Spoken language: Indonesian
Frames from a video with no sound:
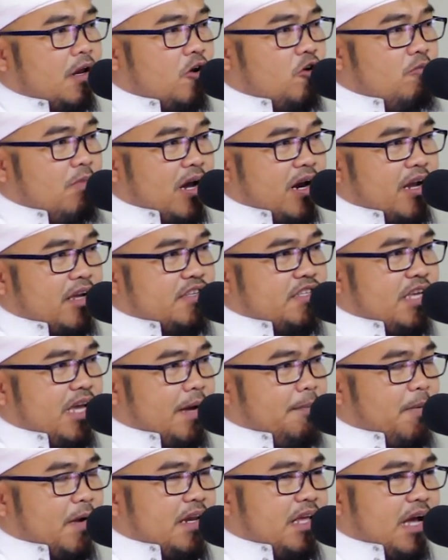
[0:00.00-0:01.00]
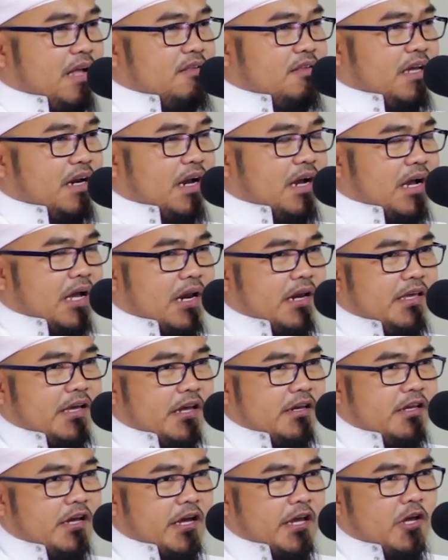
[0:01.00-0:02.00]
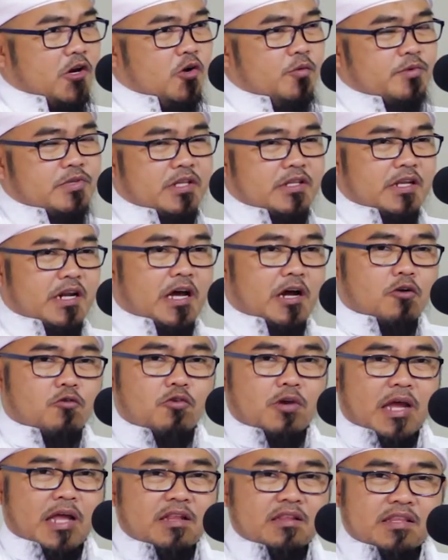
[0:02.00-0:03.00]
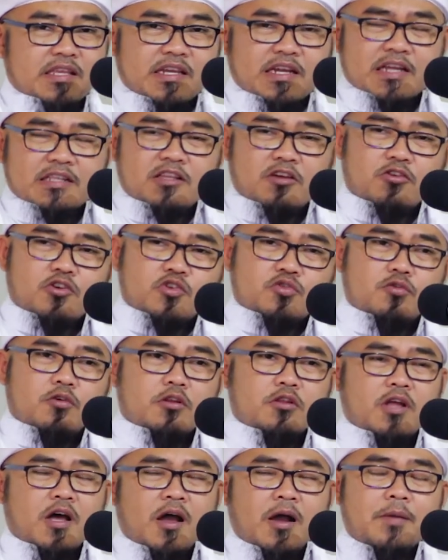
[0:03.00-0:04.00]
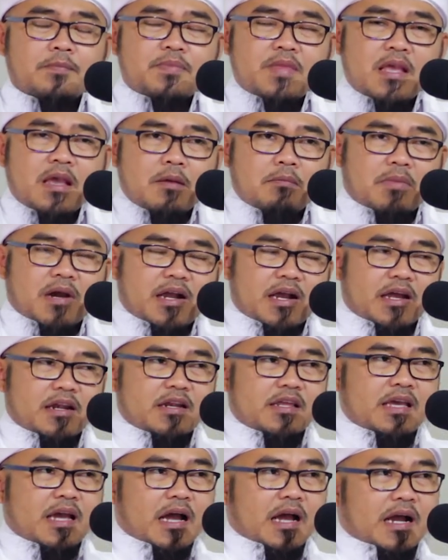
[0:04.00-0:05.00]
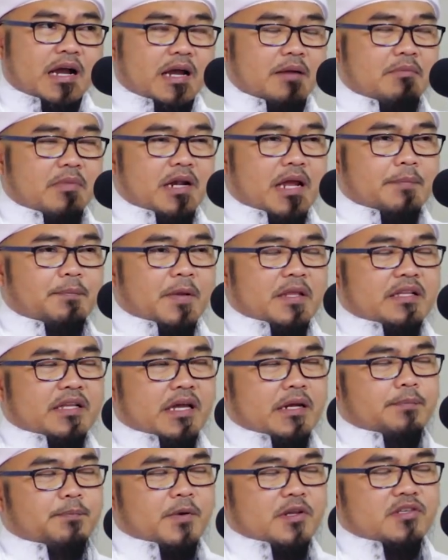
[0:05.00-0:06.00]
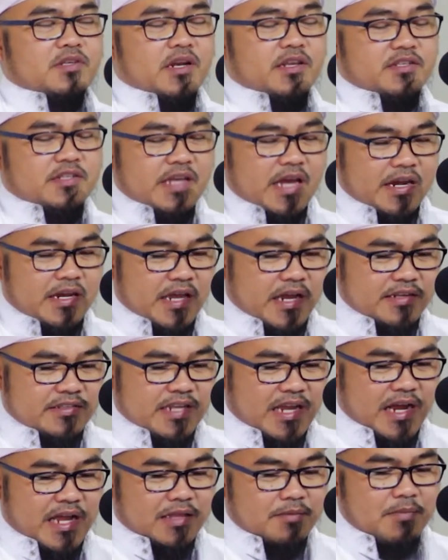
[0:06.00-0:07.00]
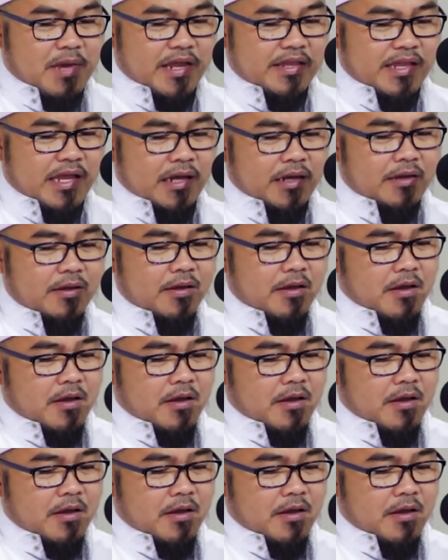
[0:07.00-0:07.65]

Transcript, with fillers: Lalu barang siapa di antara kalian yang hidup setelahku nanti kata Rasulullah, maka dia akan mendapatkan perselisihan yang sangat banyak.